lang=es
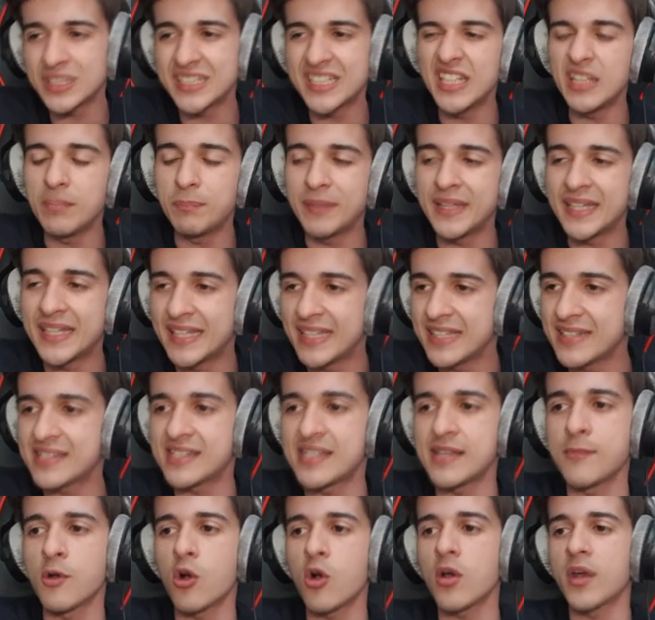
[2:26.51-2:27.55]

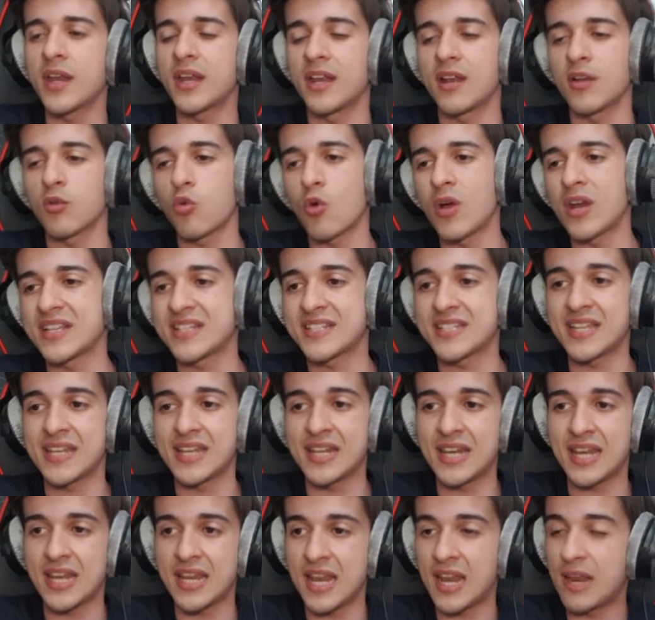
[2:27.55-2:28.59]
tipiquísimo, en el cual es
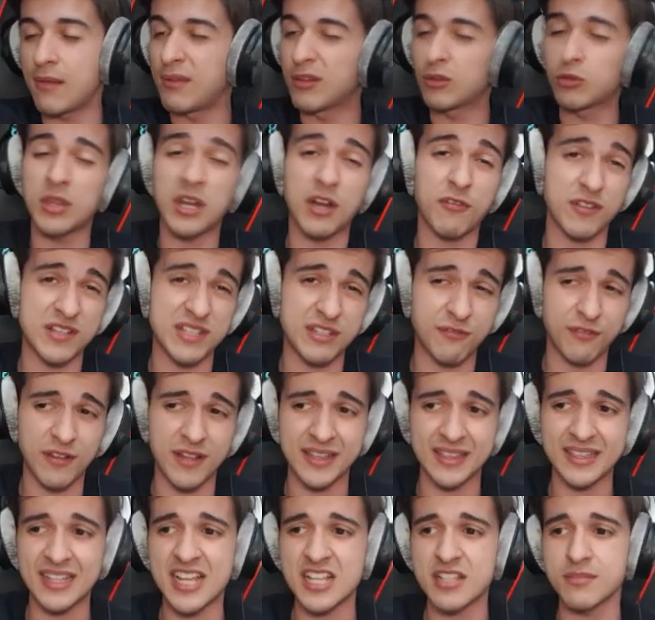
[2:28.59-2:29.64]
el, el evento de la fase
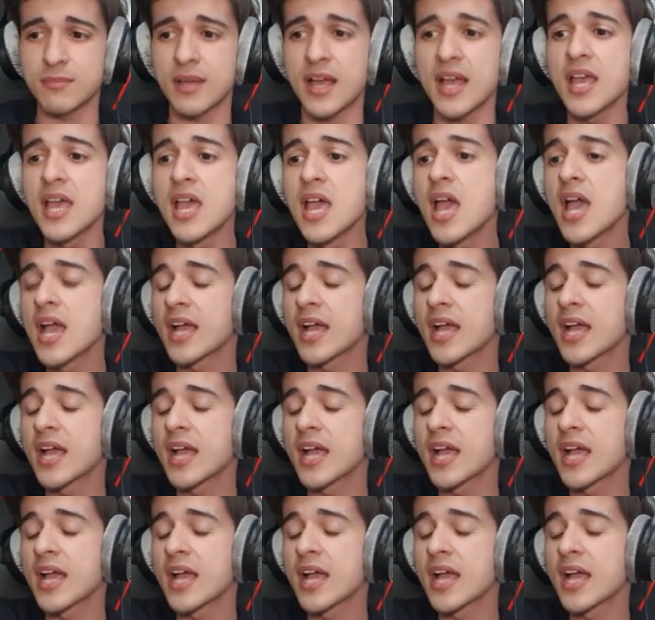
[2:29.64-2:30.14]
fantasma,